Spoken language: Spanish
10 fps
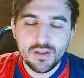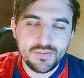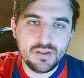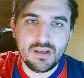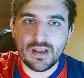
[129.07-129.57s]

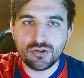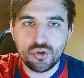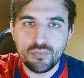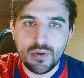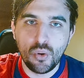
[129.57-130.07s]
si le das
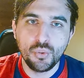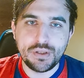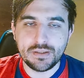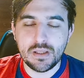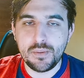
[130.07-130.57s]
un me
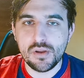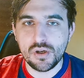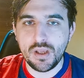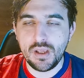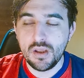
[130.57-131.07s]
gusta a este video
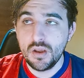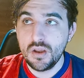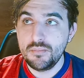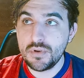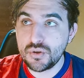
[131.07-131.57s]
que
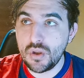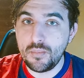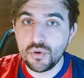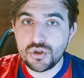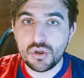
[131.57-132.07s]
me ayuda
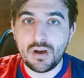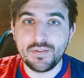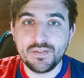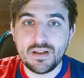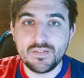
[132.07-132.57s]
mucho a
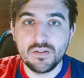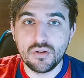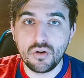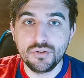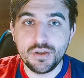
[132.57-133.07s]
seguir haciendo
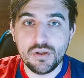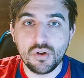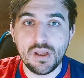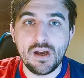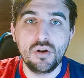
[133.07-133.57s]
el contenido
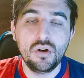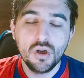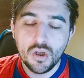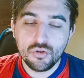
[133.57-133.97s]
que hago.